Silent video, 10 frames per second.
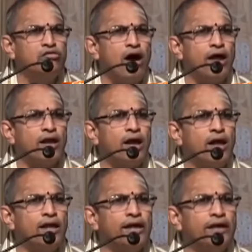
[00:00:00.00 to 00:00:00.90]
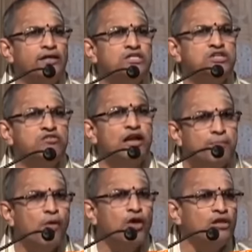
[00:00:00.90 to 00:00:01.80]
ద్వారకానగరం నుంచి
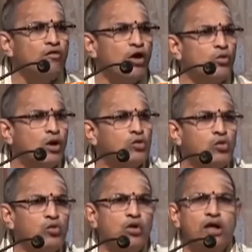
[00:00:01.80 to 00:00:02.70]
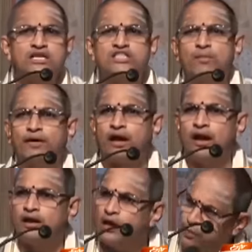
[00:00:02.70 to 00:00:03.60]
వెళ్ళిపోయినవాడు వాడు అక్రూరుడు
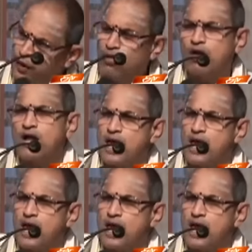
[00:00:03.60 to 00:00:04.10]
కాశీపట్టణానికి వెళ్ళిపోయాడు ఒక